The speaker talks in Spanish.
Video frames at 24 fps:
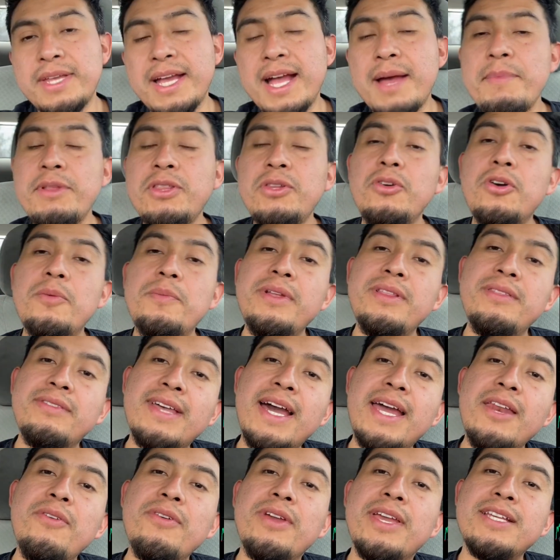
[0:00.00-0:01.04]
Déjame tu
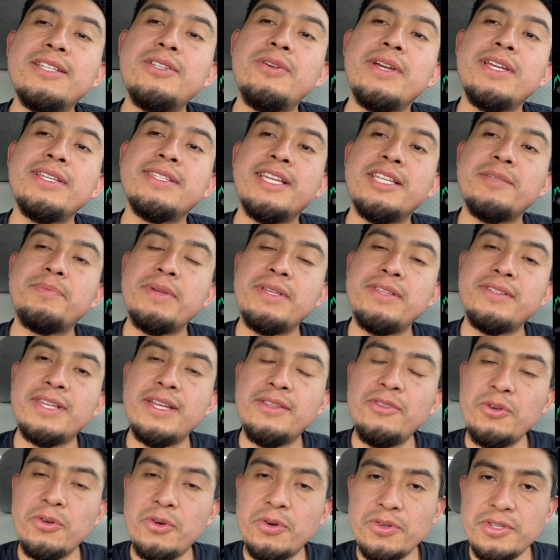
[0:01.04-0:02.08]
comentario, qué es lo que estás
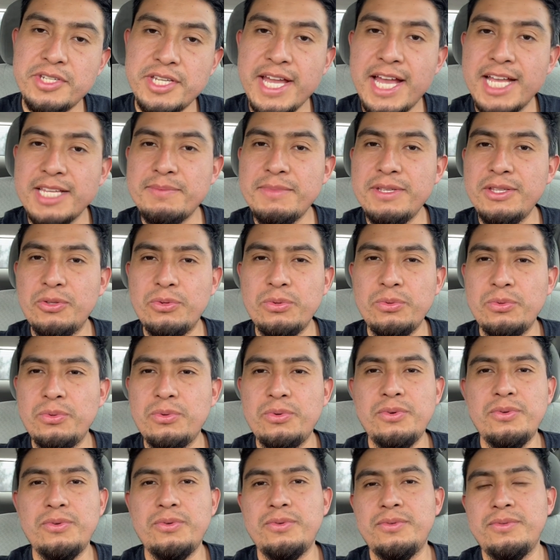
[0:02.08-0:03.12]
pensando con Jasmine,
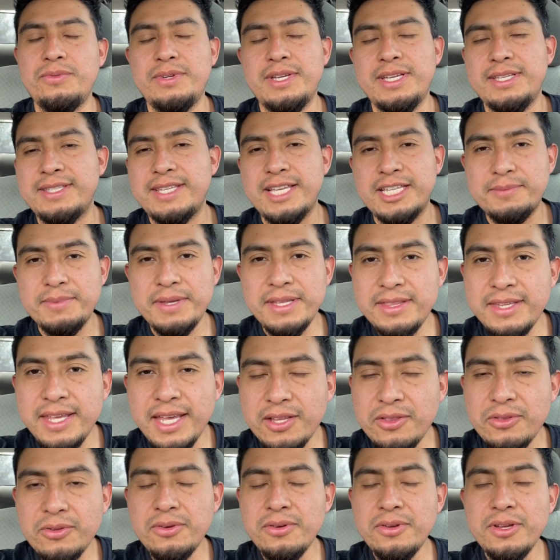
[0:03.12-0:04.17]
tú estás
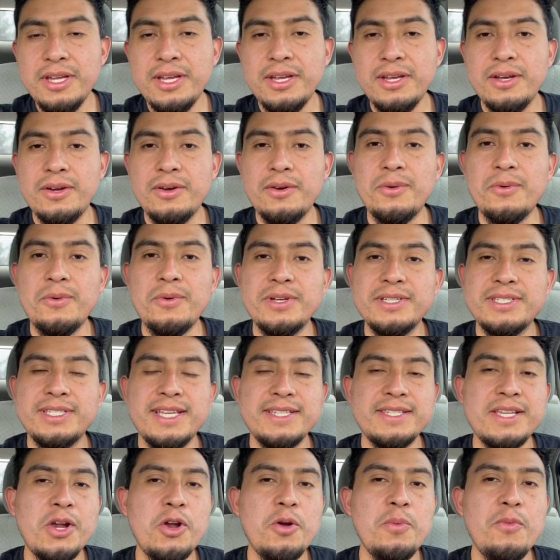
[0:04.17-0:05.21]
vendiendo, o
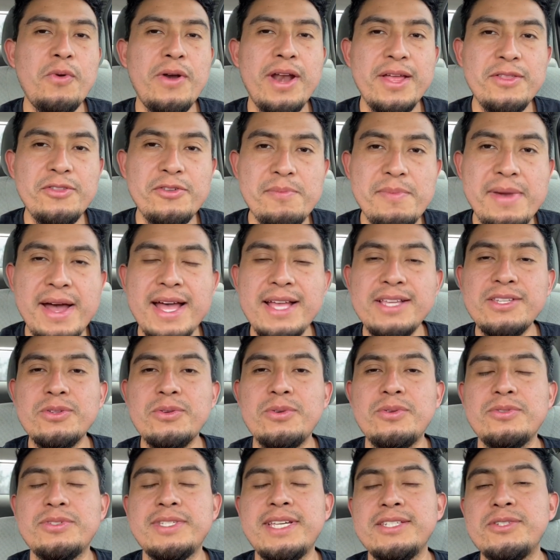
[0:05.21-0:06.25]
estás acumulando más
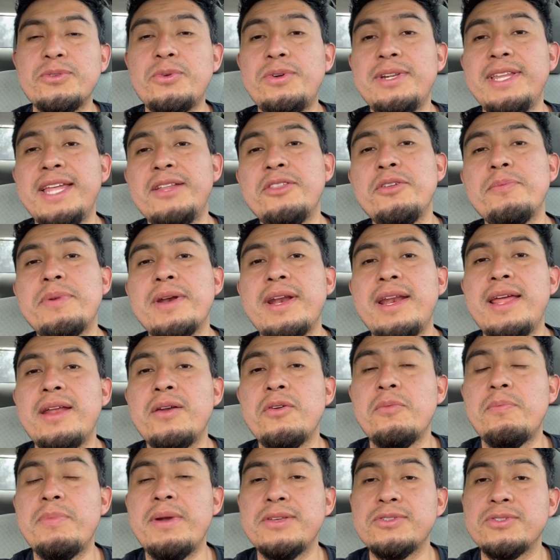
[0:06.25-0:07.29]
o estás holdeando para
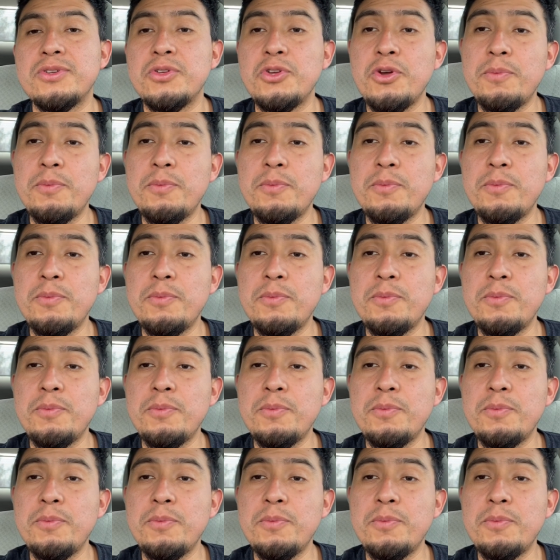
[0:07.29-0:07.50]
largo plazo.